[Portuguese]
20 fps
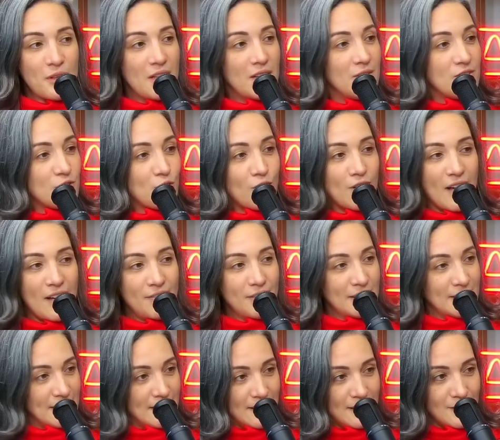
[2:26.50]
ele chorava
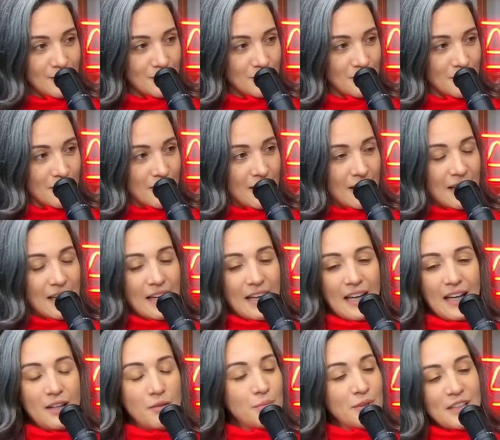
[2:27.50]
tanto.
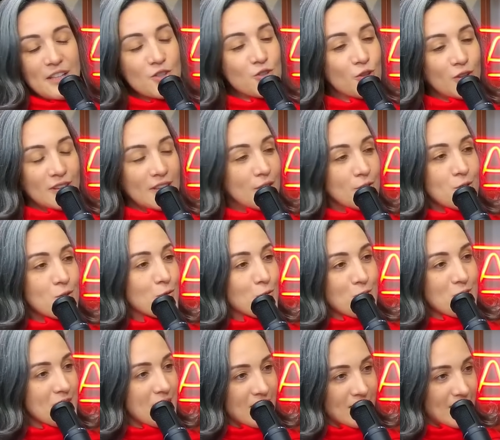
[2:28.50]
Ele me deixou tão
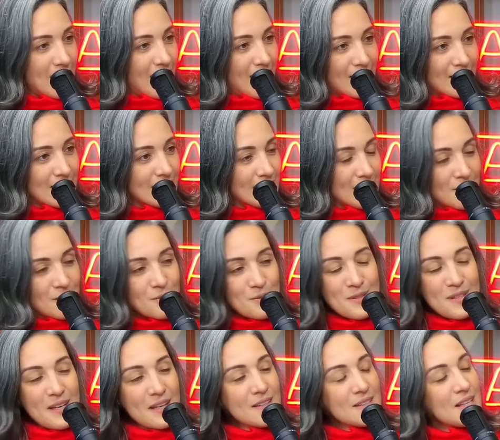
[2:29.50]
desconcertada, tão
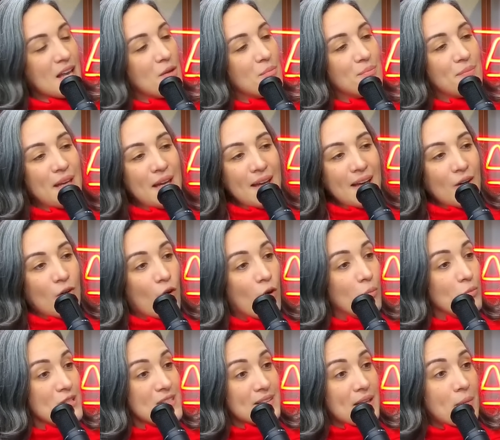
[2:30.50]
sem saber como
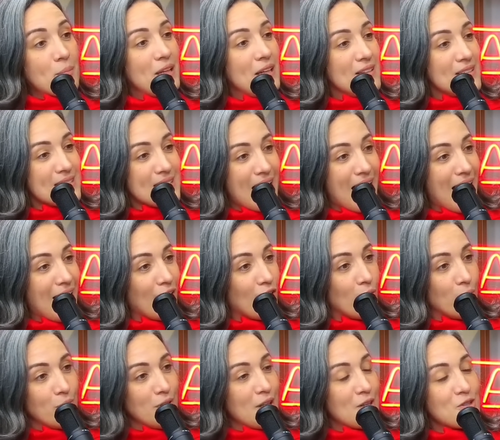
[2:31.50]
estabilizar,
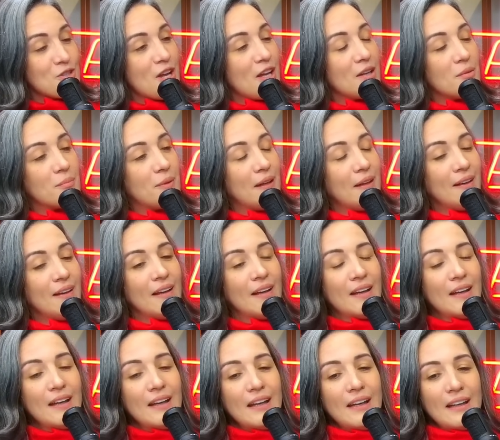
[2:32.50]
como deixar ele bem,
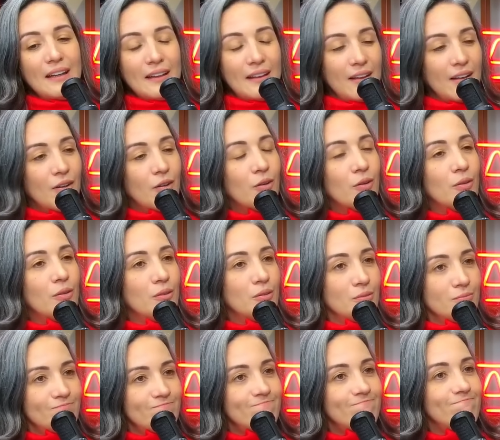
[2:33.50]
que
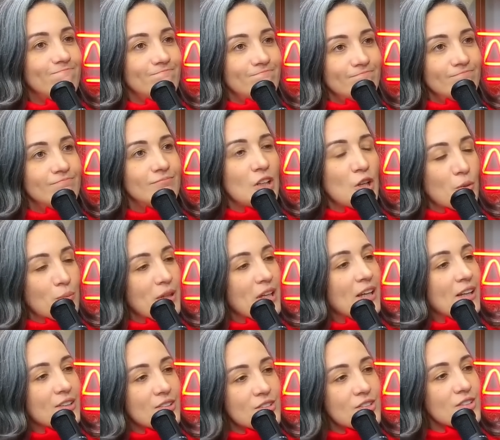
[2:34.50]
eu eu me
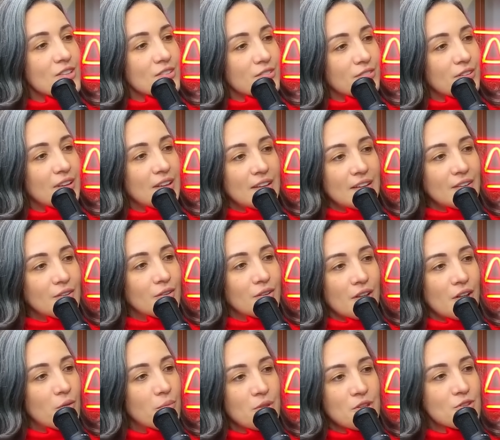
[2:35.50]
rendi. Eu falei, eu
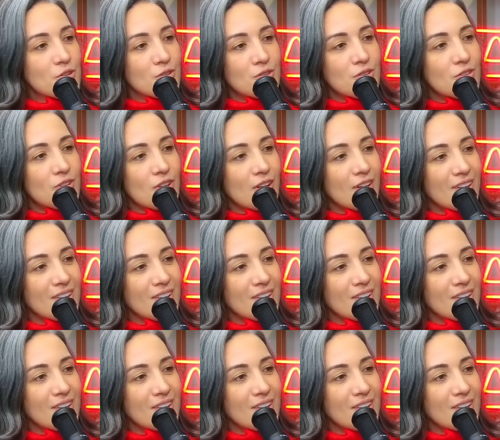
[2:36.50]
realmente eu não sei.